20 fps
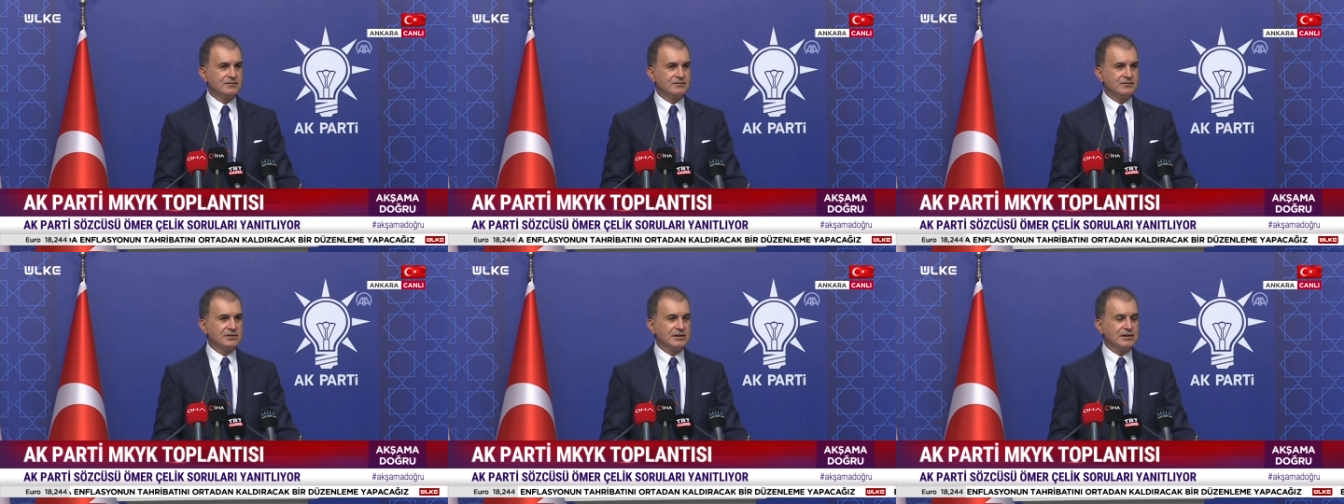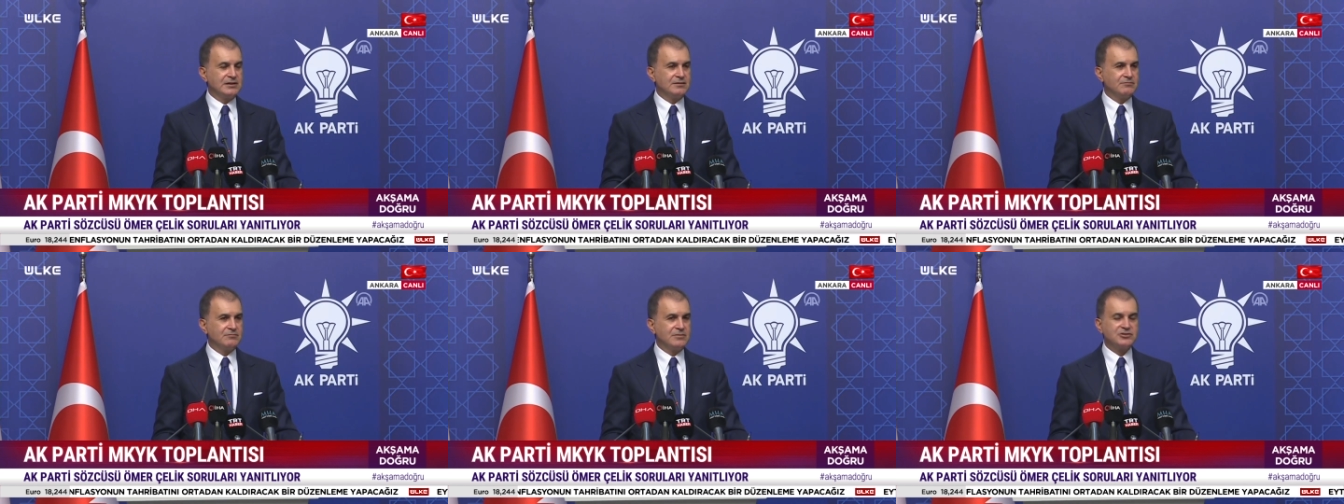
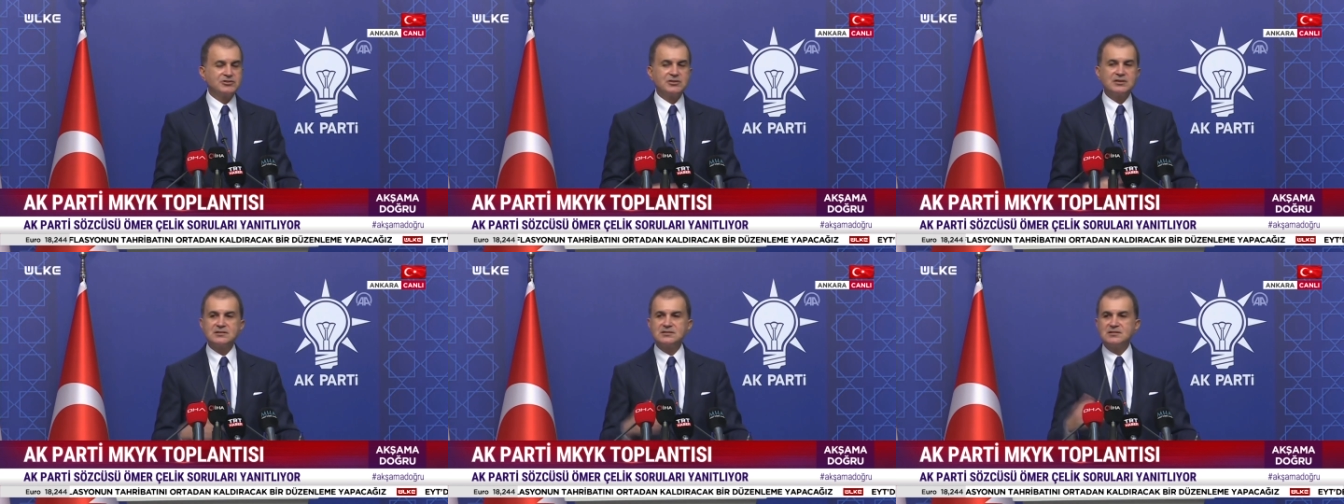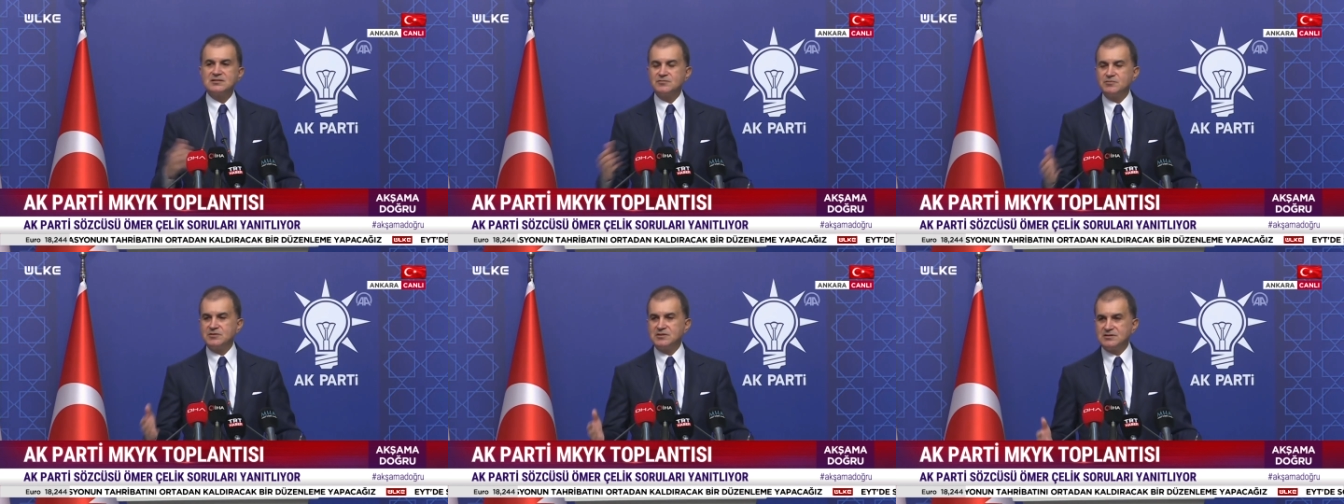ve
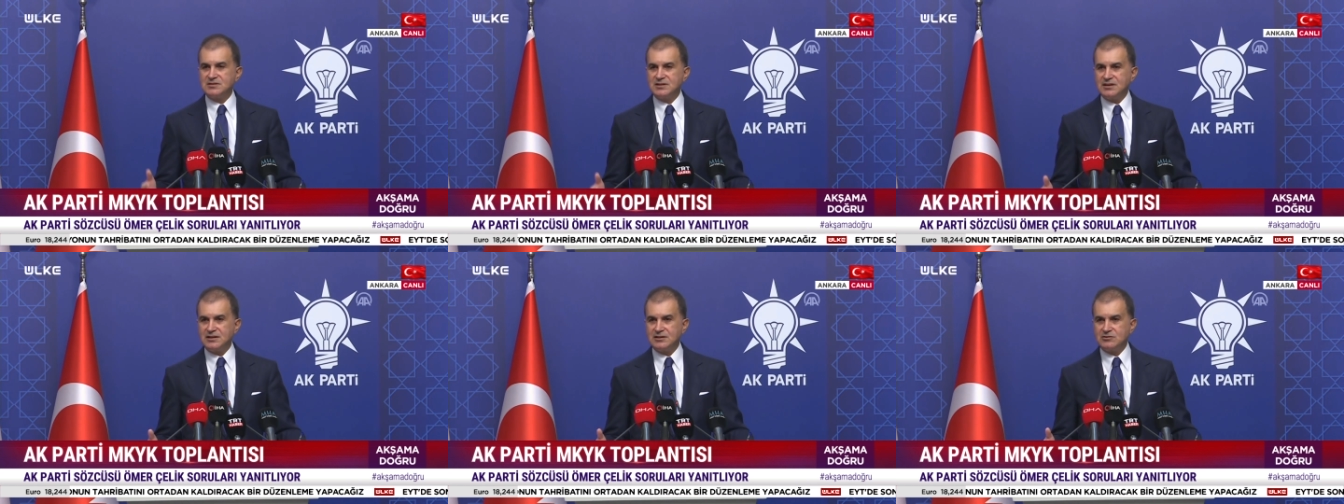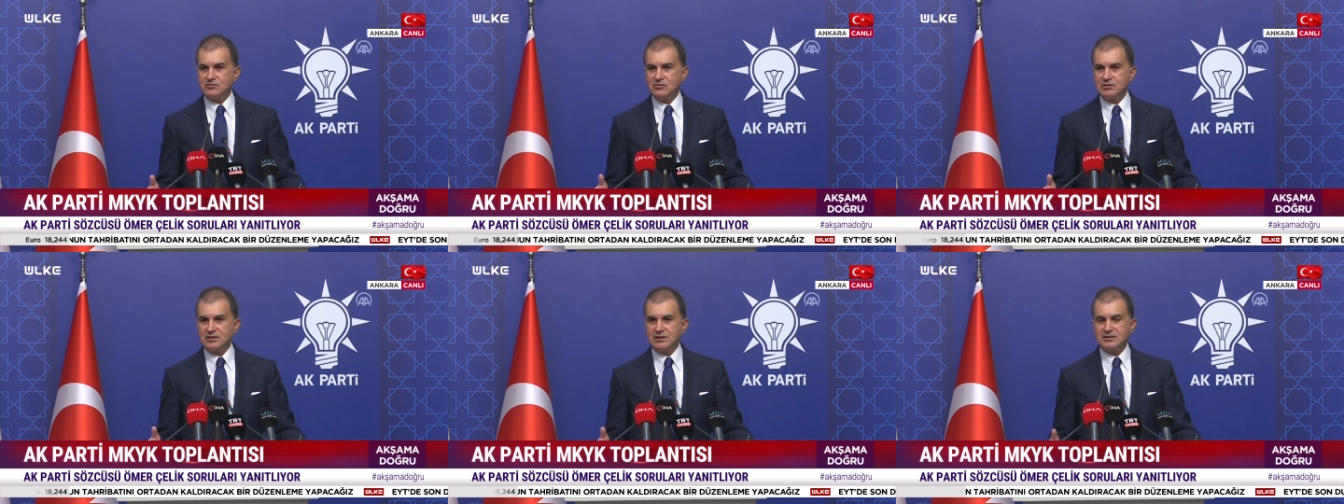başarısız bir
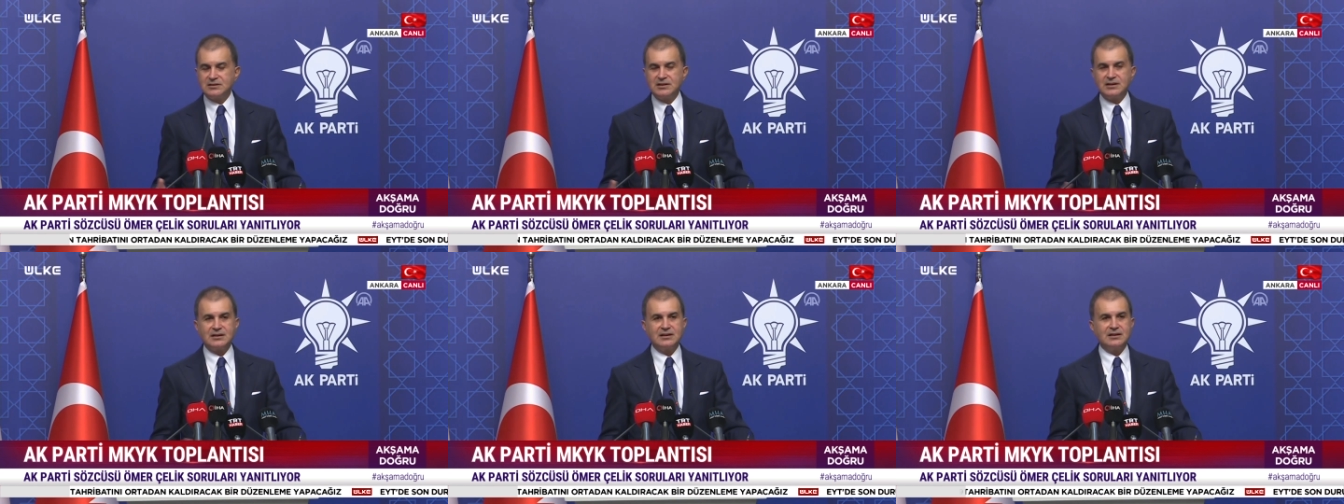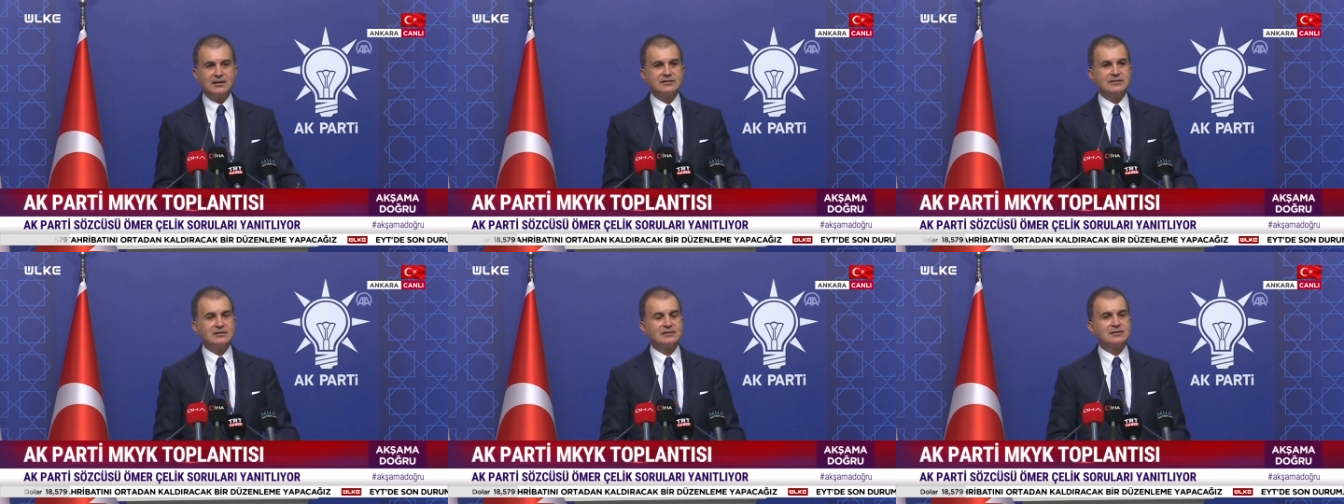ziyaret olarak
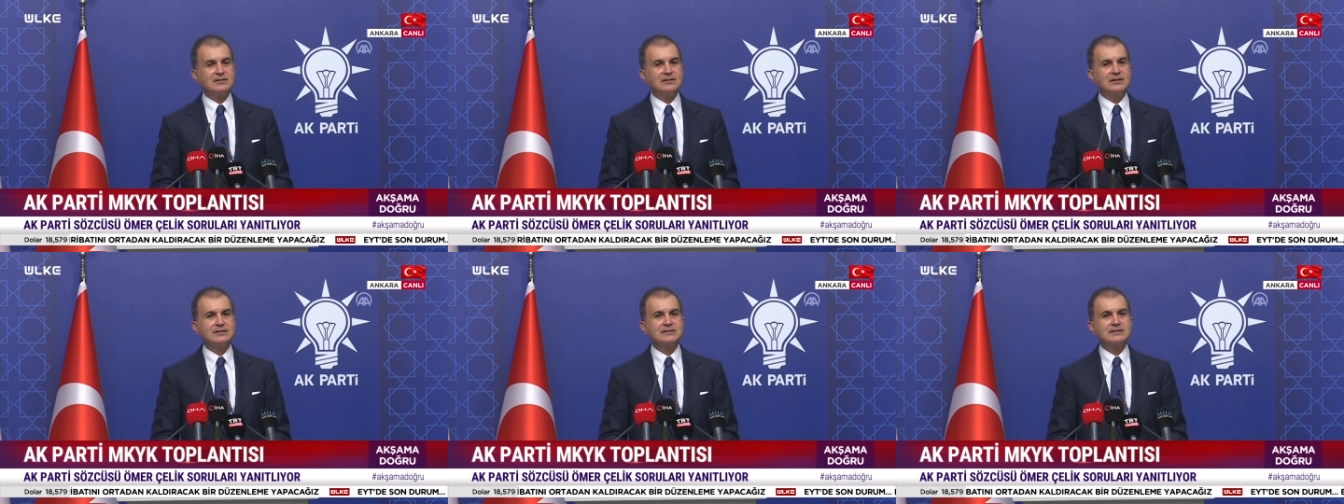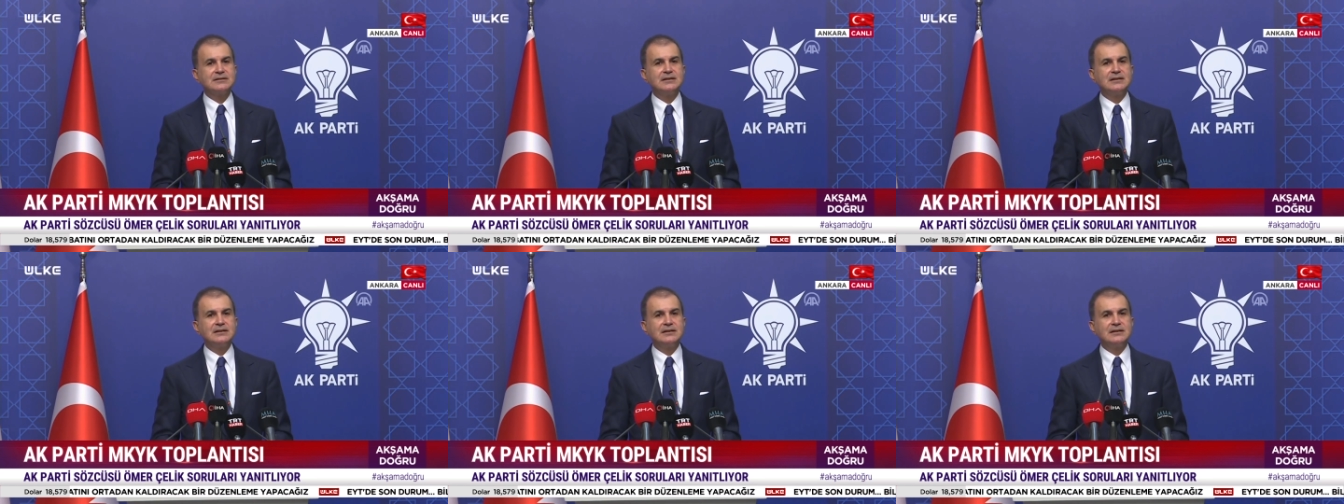değerlendirdiler.